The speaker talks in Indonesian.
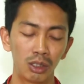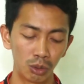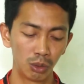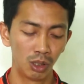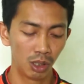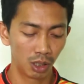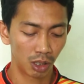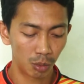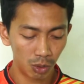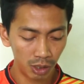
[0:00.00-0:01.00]
Tuh.
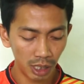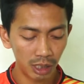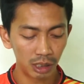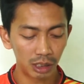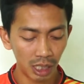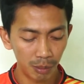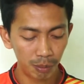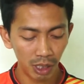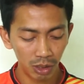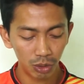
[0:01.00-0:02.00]
kemudian
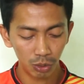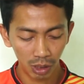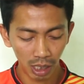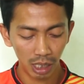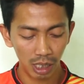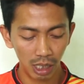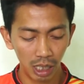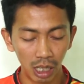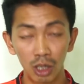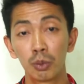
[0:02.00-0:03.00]
samplen juga
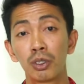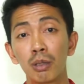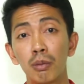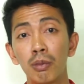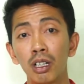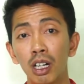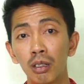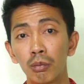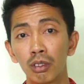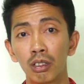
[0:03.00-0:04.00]
harus bisa
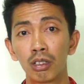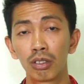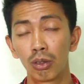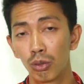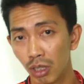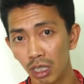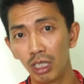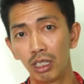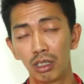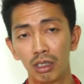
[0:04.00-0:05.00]
memberikan uh,
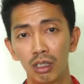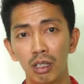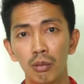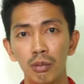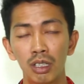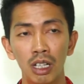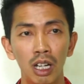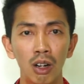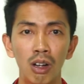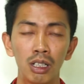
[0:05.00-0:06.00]
solusi
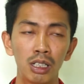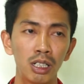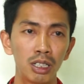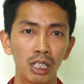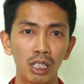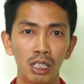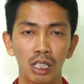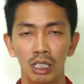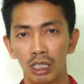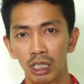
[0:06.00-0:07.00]
misalnya kalau ada reseller
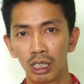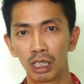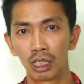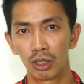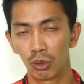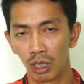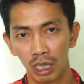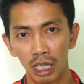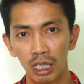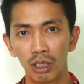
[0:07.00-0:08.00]
ada
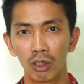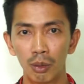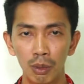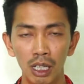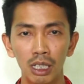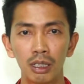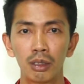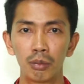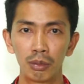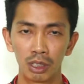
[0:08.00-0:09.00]
kesulitan apa
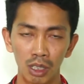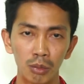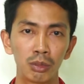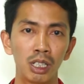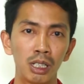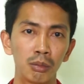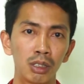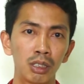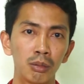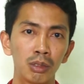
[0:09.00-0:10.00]
jangan
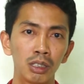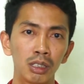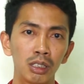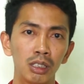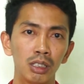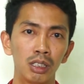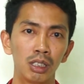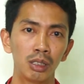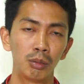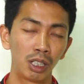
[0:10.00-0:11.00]

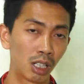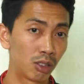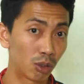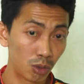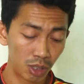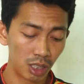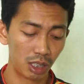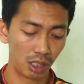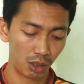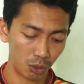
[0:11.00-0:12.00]
memberikan solusi
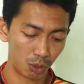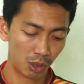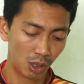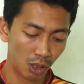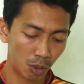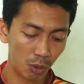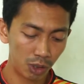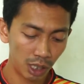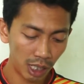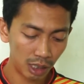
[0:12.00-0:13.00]
tuh
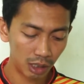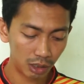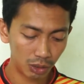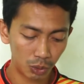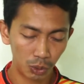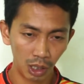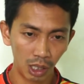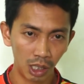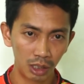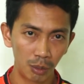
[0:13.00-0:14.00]
Kemudian
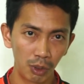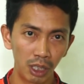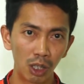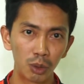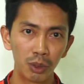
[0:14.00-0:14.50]
juga sampean harus